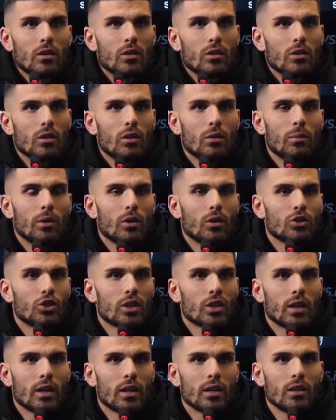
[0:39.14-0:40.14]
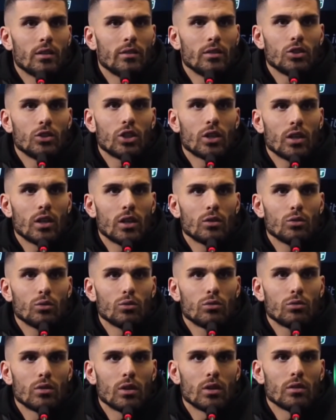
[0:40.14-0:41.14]
dobbiamo cercare di vincerle
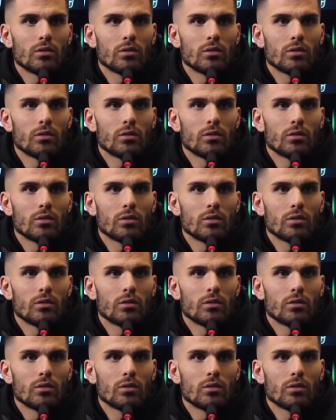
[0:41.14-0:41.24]
tutte,